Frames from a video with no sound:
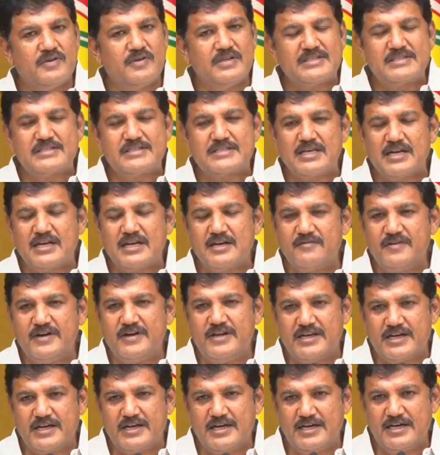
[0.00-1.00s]

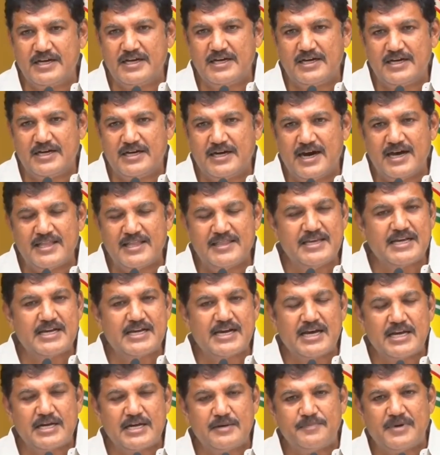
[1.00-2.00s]
విత్సలవిడిగా
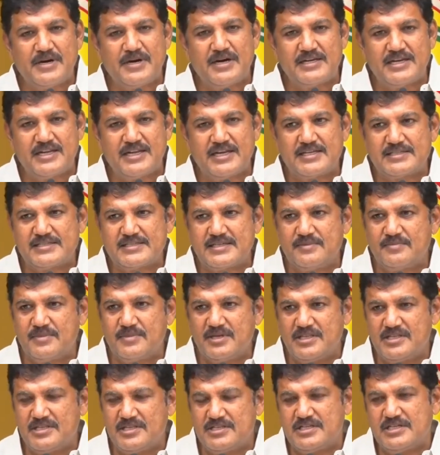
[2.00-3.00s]
అధికార పార్టీకి
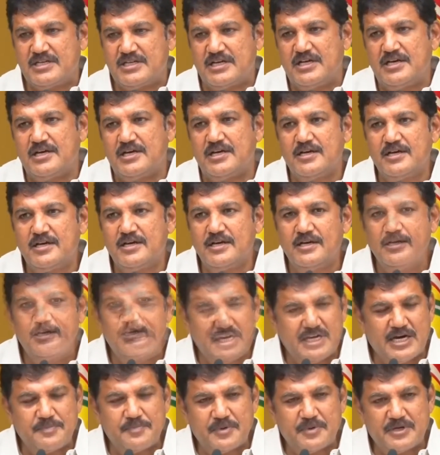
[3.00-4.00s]
సంబంధించిన
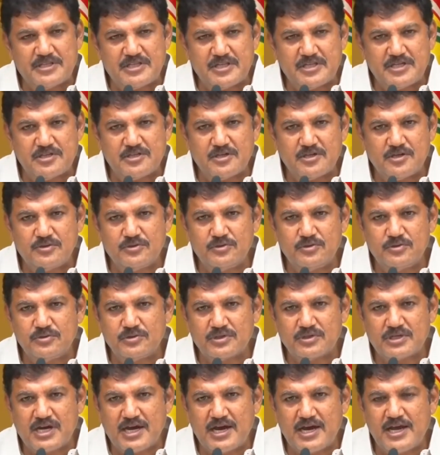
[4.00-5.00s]
ప్రజాప్రతినిధులు
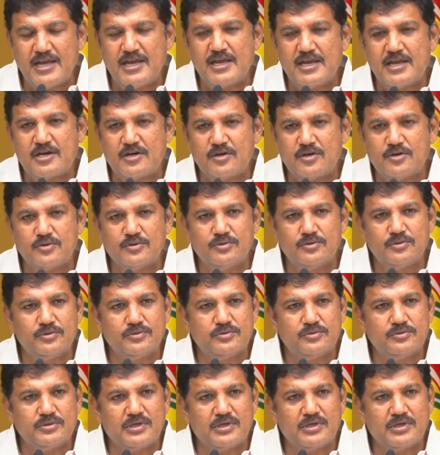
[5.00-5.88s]
నాయకులు